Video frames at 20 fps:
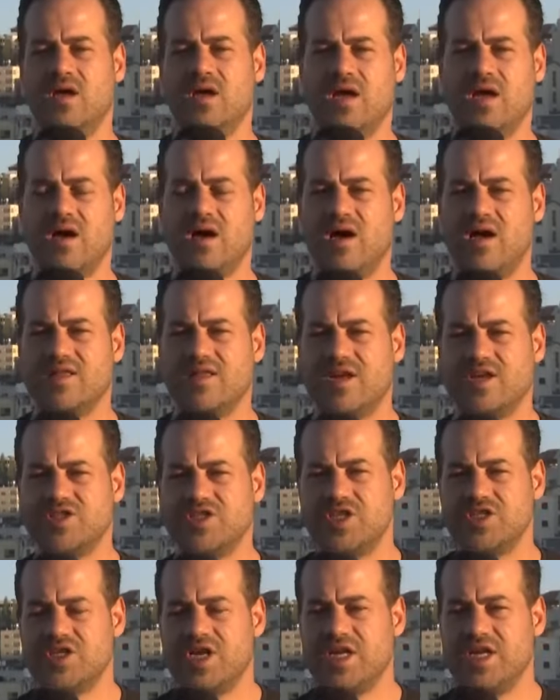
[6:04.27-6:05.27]
غادر
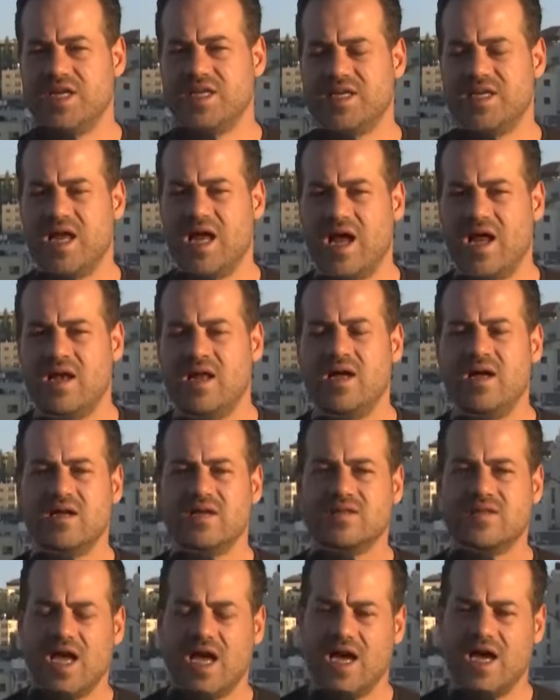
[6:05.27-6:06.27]
جيش الاحتلال
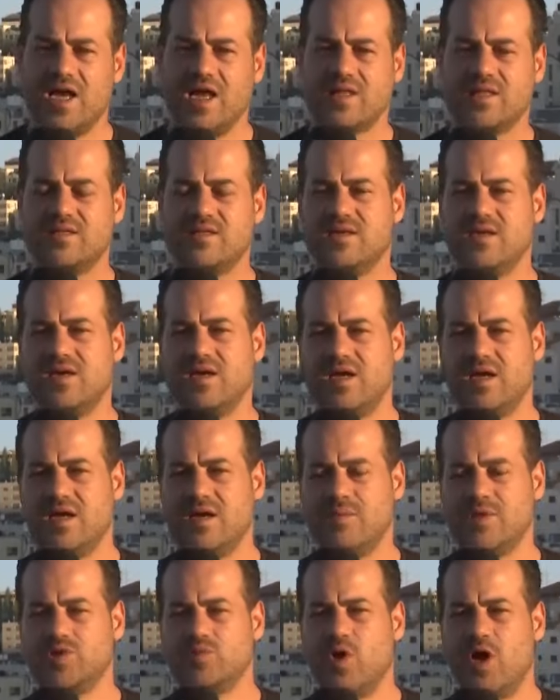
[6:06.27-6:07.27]
دخلت
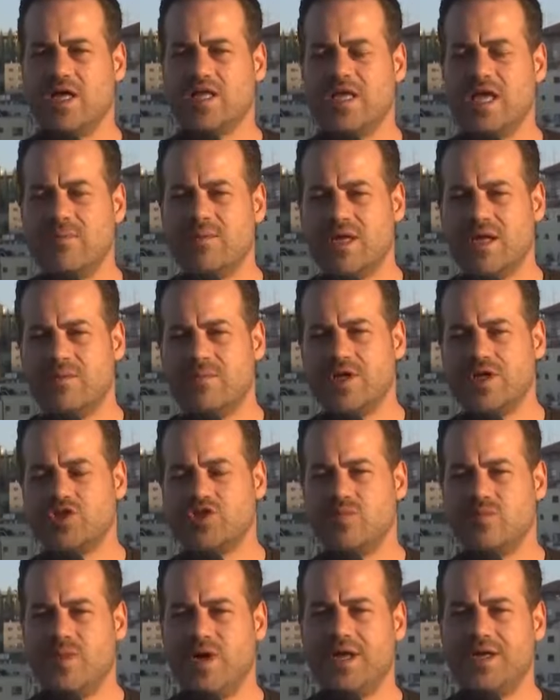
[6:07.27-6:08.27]
مجموعات كبيرة من
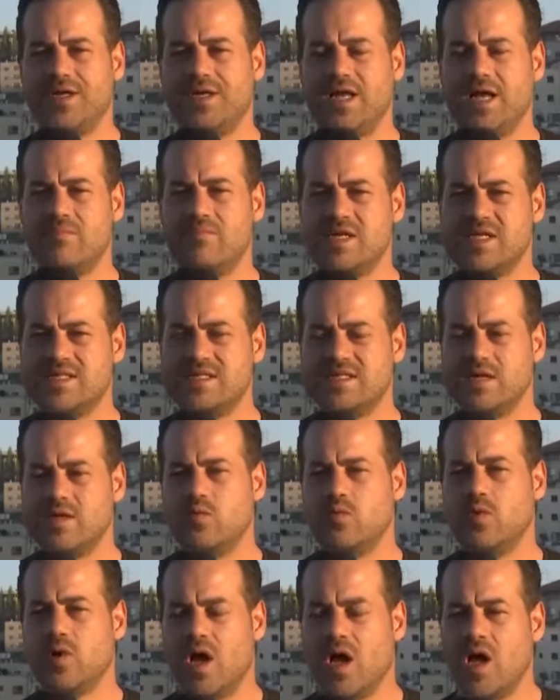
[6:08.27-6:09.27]
الشبان إلى المنزل
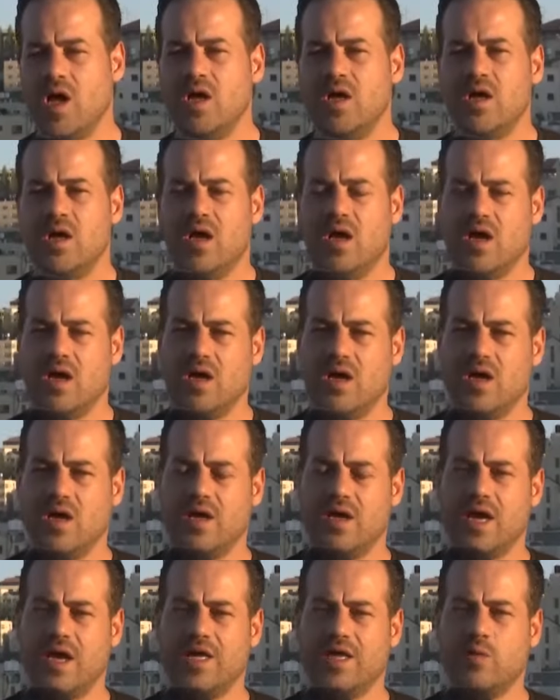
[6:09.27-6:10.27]

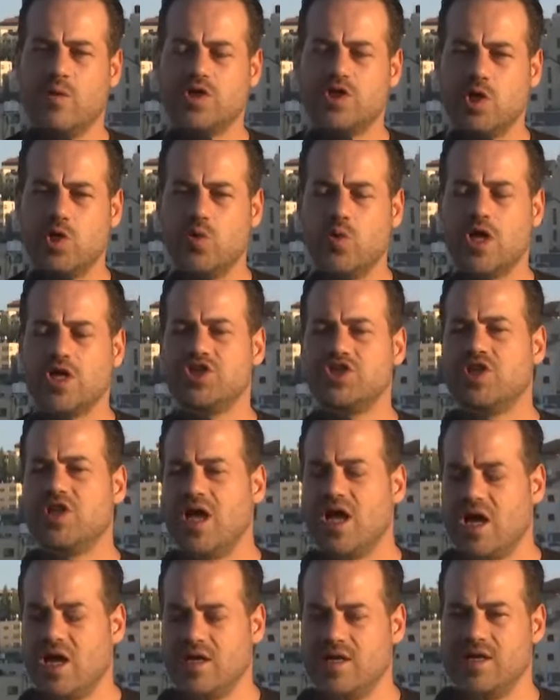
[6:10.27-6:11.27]
ويعني وجدوا
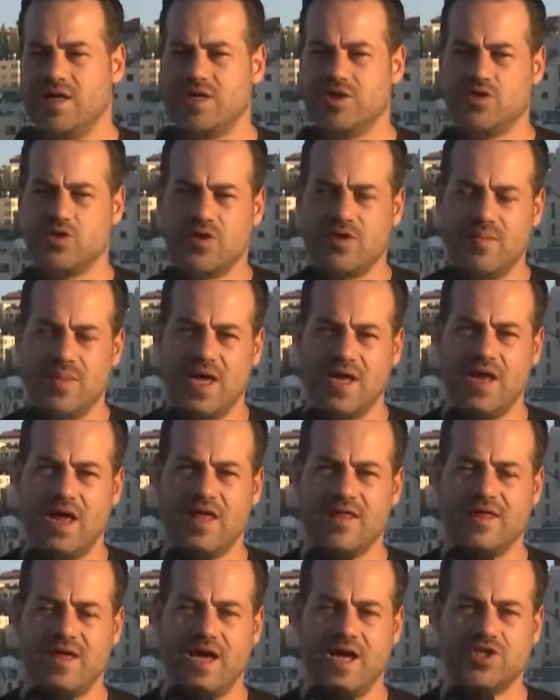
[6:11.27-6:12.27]
أشلاء لجثمان
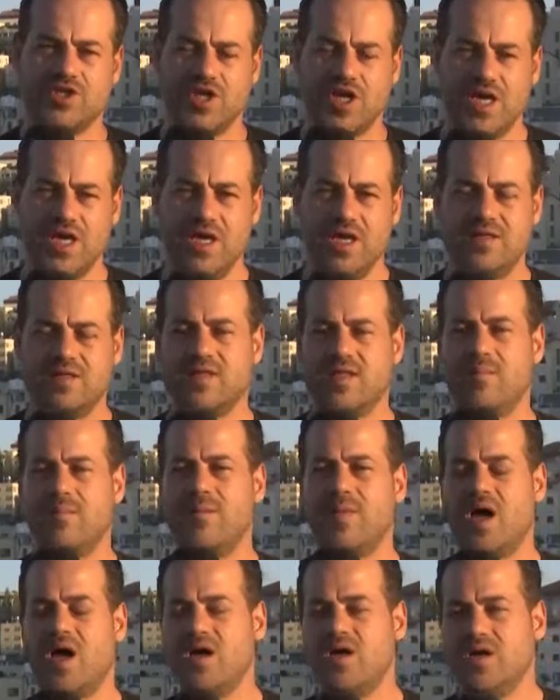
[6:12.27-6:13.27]
هذا الشهيد
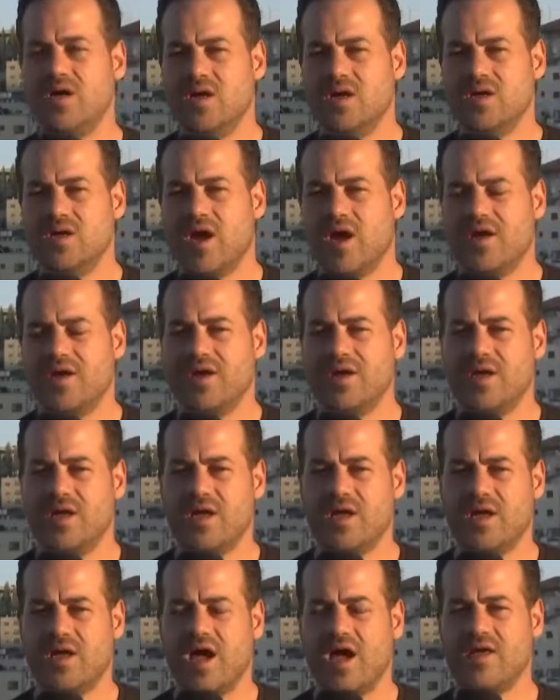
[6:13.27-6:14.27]
تم
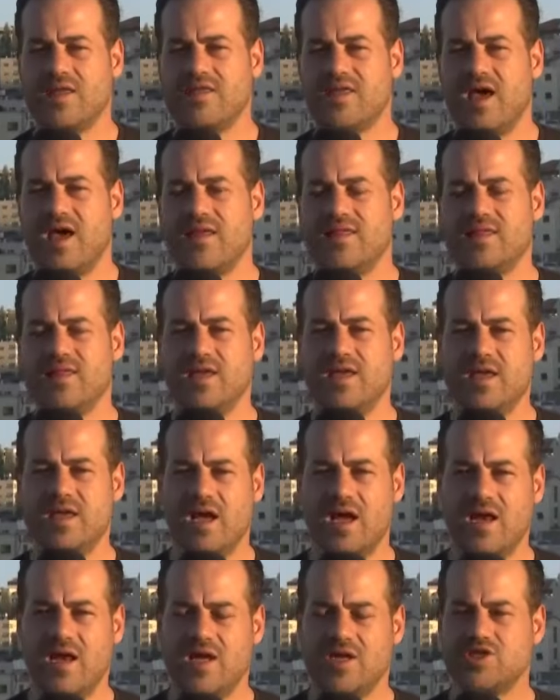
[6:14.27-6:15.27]
يعني أخذ
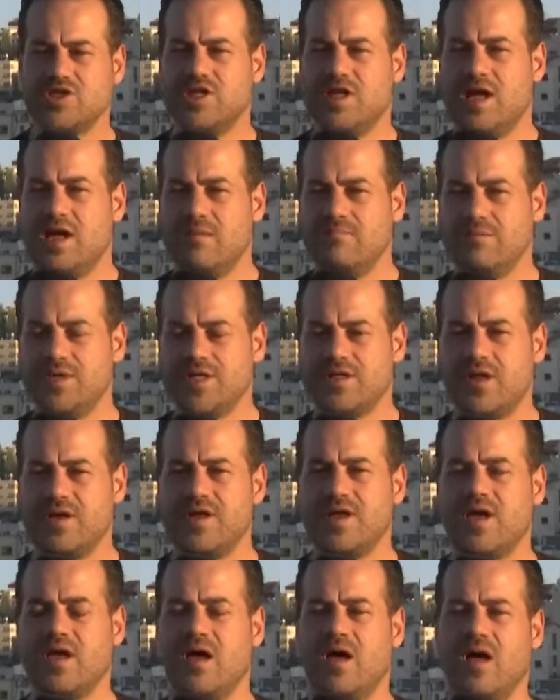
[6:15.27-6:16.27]
هذه الأشلاء
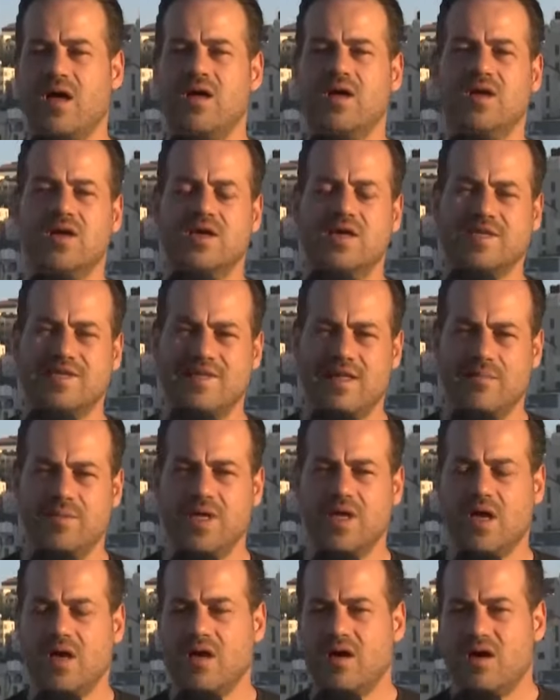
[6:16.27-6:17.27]
بطريقة
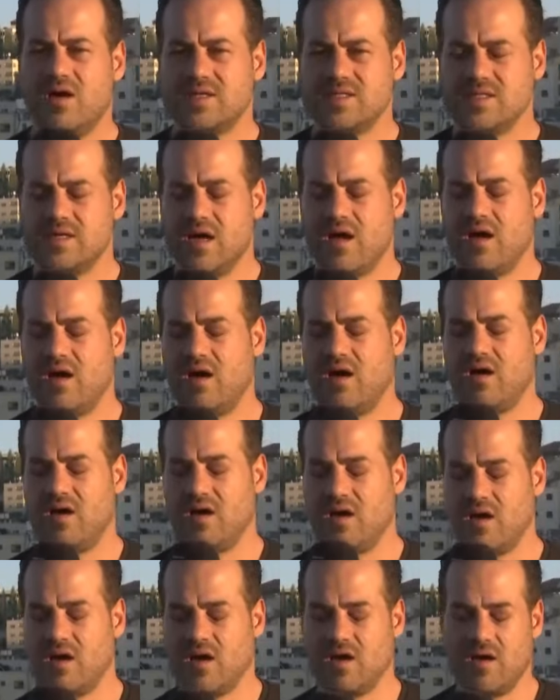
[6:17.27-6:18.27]
إسلامية خاصة
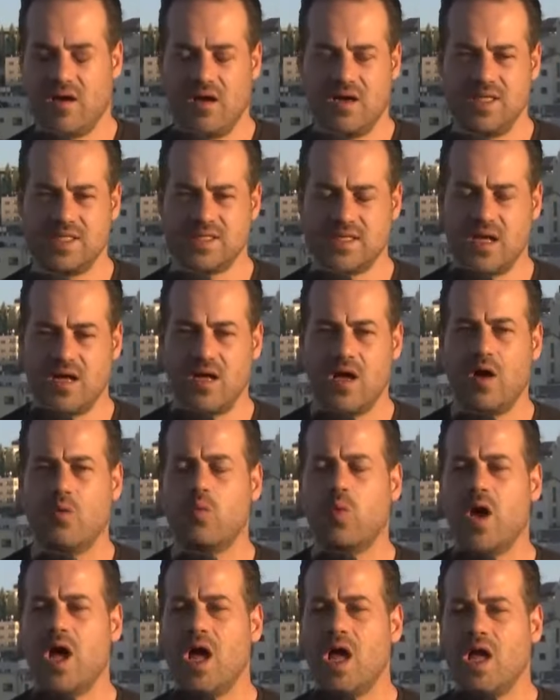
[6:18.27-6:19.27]
آه، خالصة
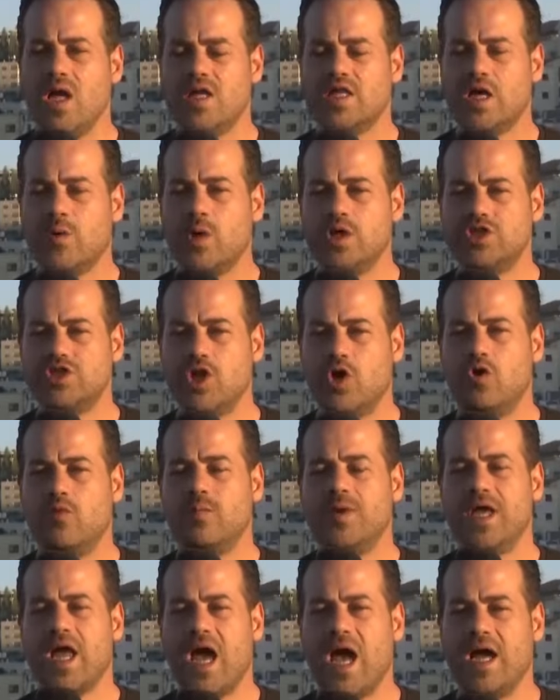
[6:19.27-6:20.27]
وتوجهوا
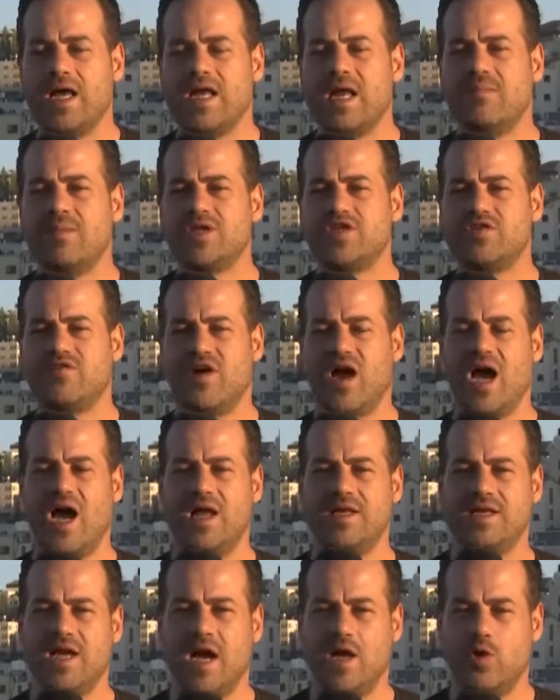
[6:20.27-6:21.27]
بها إلى مشفى
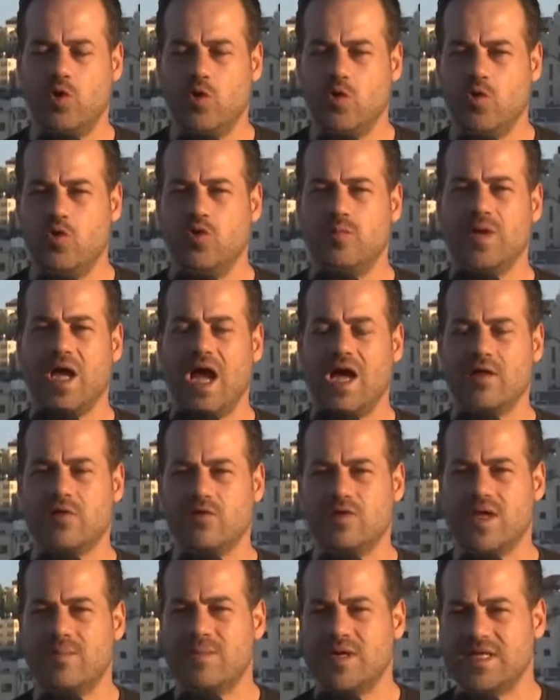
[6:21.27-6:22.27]
عالية الحكومي حيث
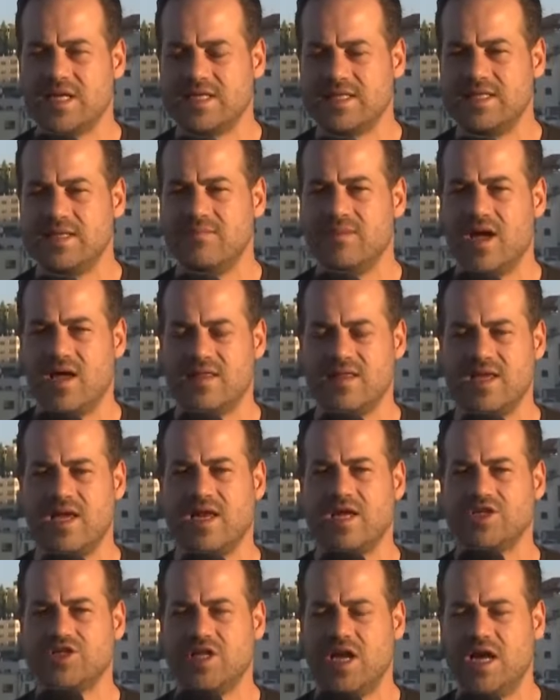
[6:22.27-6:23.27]
تم تسليم هذه
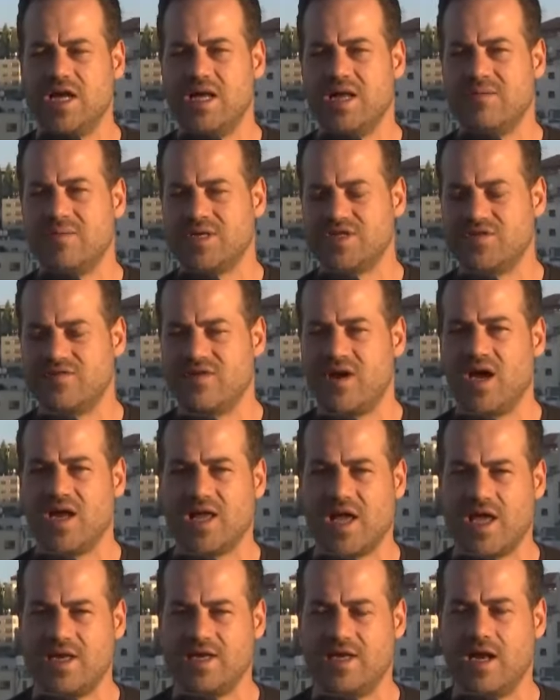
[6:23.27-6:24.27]
الأشلاء إلى مشفى
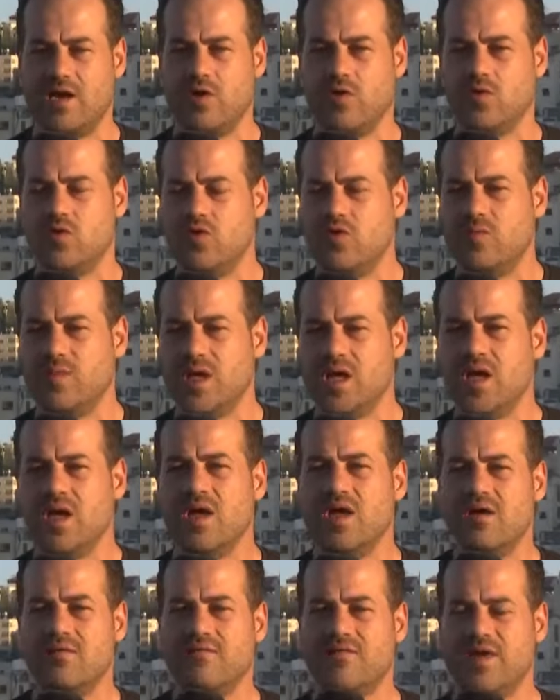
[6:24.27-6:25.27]
الخليل الحكومي
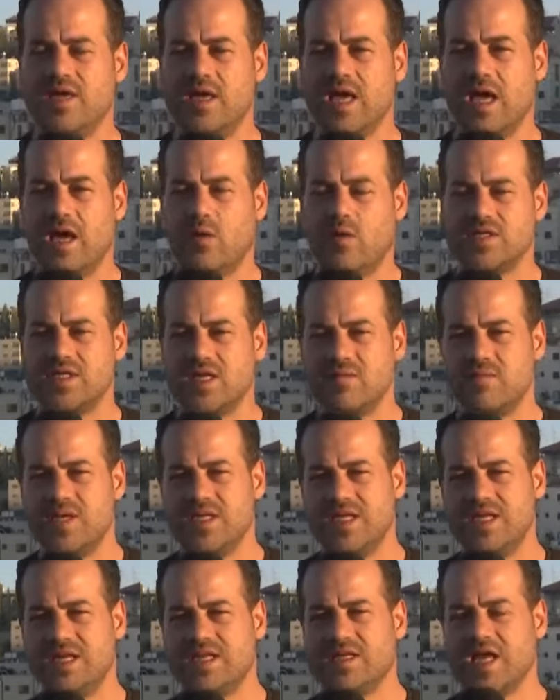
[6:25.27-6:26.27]
في آه، وسط
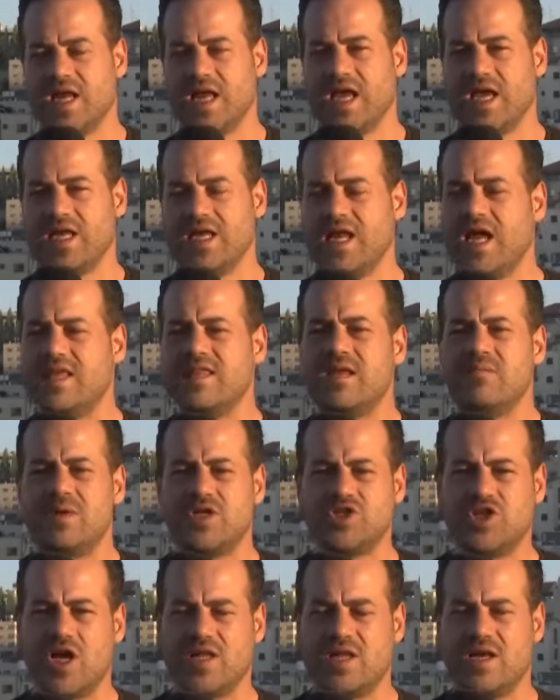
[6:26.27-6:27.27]
مدينة الخليل هذا
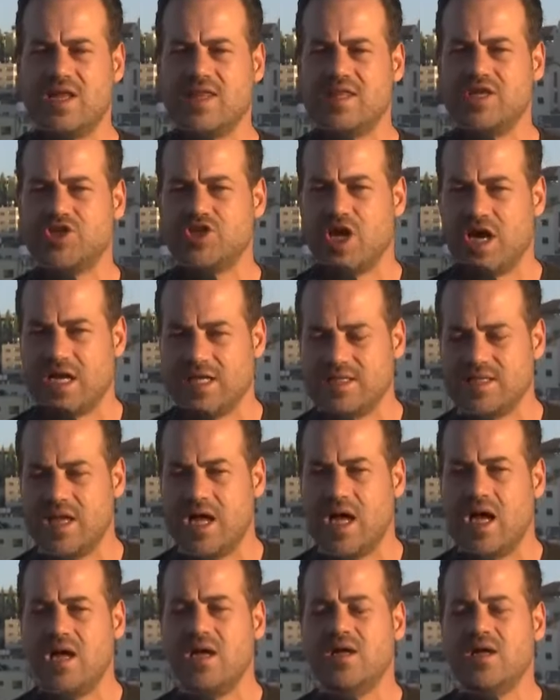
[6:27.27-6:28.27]
المشهد الذي
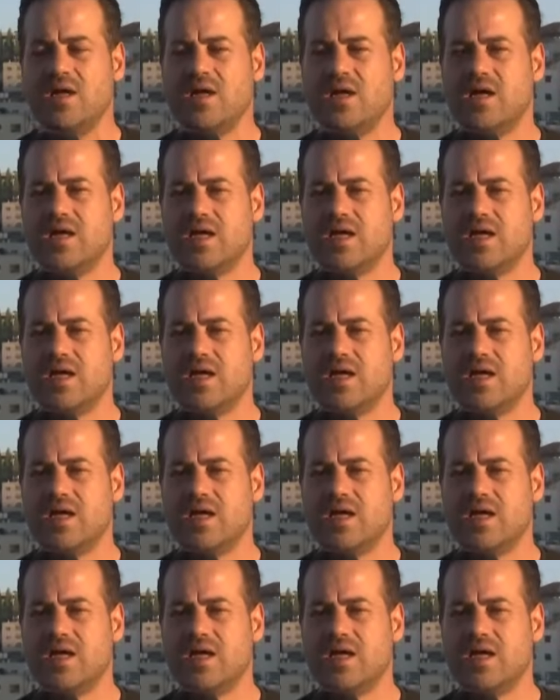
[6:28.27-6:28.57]
شاهدناه نعم.